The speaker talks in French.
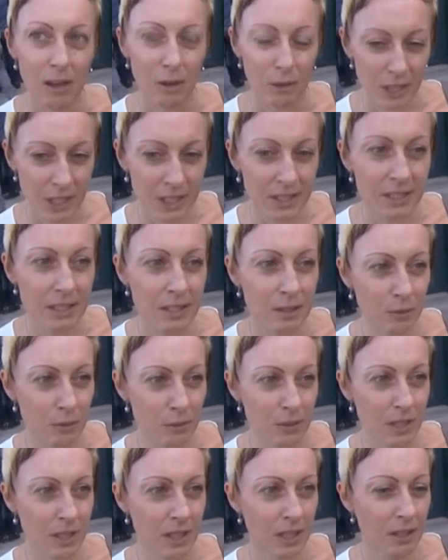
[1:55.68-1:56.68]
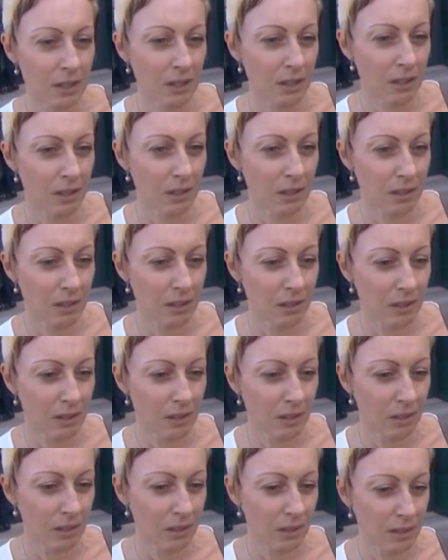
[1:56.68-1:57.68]
On a été inondé,
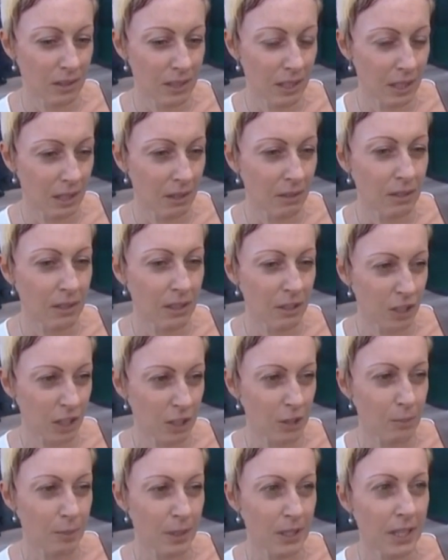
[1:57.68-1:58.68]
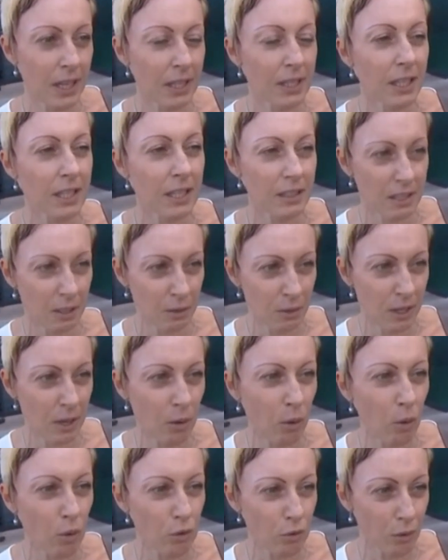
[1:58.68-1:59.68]
euh, c'est quand déjà semaine dernière quand il y a eu les
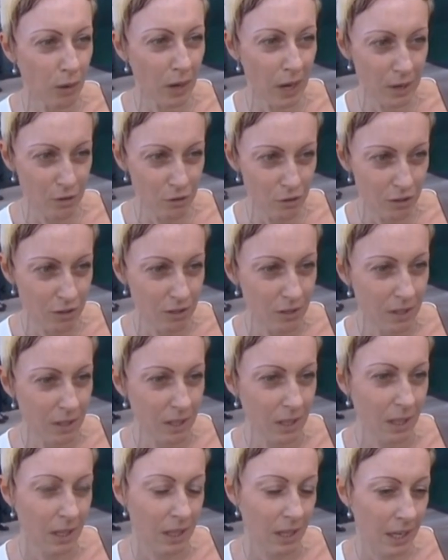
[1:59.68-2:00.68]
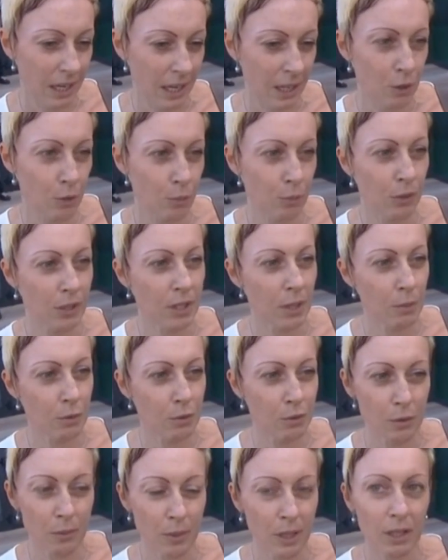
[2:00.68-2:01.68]
gros orages. Et là, depuis le début de
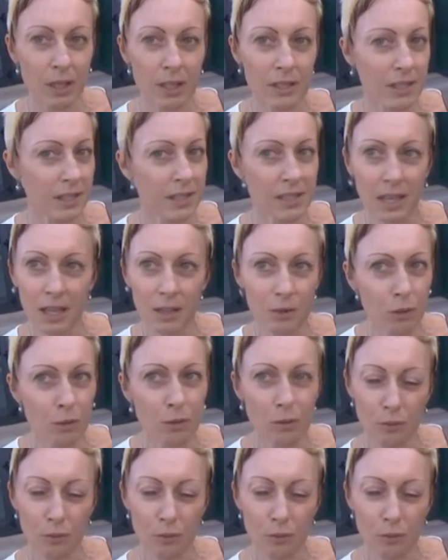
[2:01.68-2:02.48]
semaine, les escalators ne